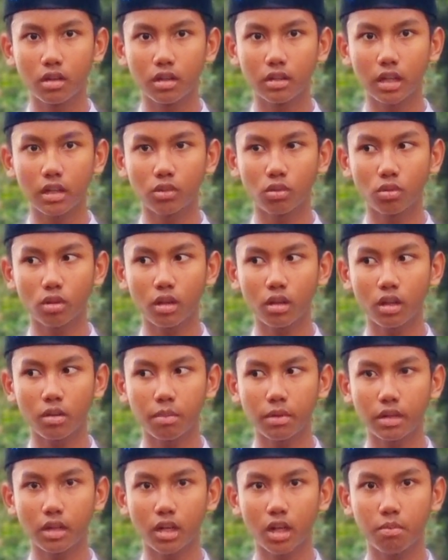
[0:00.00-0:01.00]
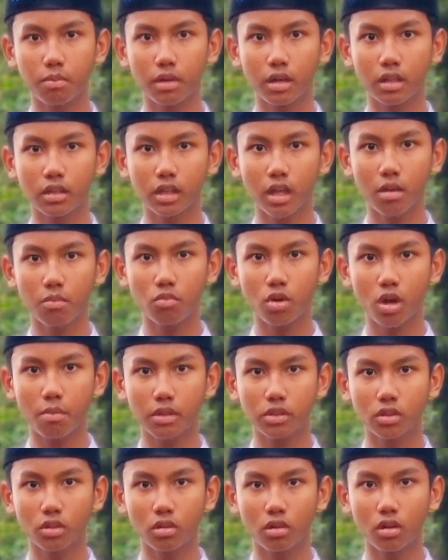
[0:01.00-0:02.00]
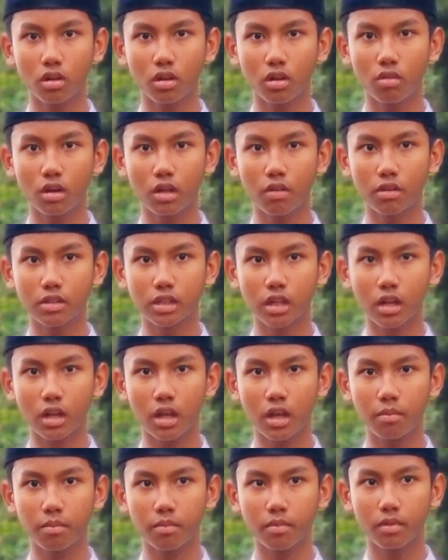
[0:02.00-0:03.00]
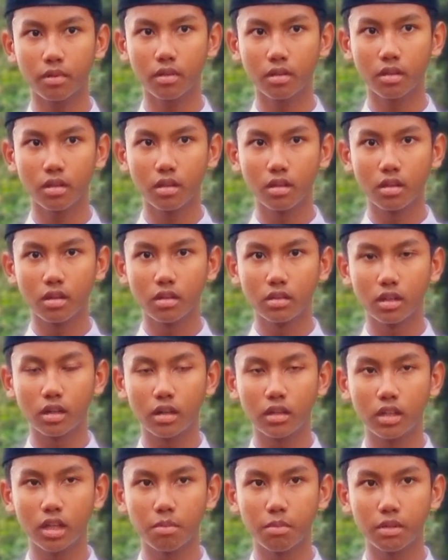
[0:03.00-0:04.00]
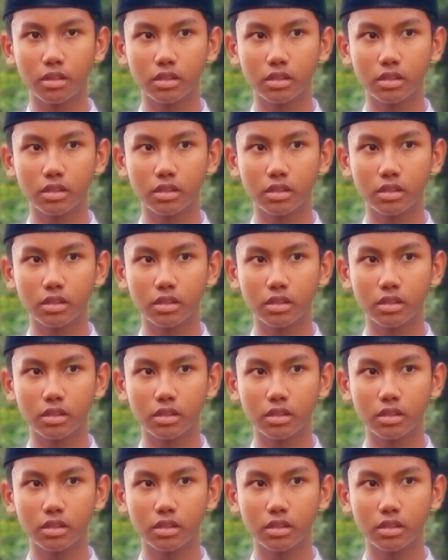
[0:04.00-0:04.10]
kita aturkan kepada Nabi kita Muhammad Shallallahu Alaihi Wasallam dari